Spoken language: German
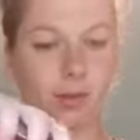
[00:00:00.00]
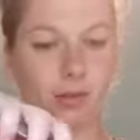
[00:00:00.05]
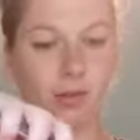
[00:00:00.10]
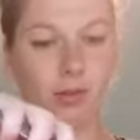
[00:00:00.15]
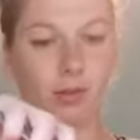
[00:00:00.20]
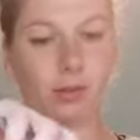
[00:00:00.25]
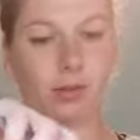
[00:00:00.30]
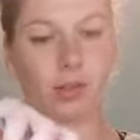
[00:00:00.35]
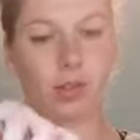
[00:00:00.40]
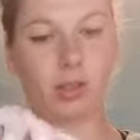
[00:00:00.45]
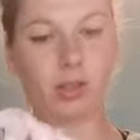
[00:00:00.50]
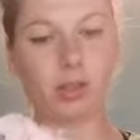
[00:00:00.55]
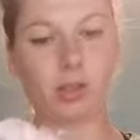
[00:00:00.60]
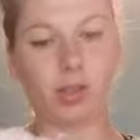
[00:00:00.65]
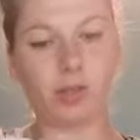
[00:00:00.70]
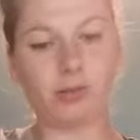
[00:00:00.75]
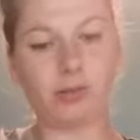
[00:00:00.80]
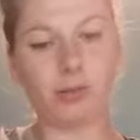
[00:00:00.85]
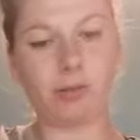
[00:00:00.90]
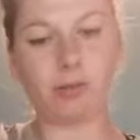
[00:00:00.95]
Könnt ihr ganz
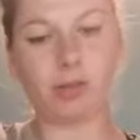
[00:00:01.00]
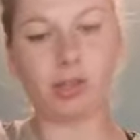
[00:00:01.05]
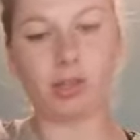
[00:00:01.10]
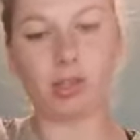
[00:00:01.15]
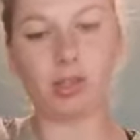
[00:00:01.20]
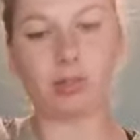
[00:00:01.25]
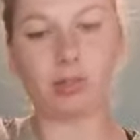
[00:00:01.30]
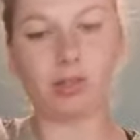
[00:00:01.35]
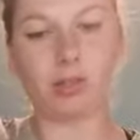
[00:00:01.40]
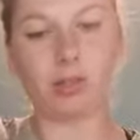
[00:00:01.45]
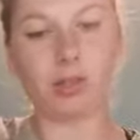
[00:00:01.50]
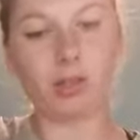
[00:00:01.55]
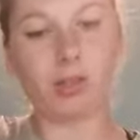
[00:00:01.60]
einfach mit einem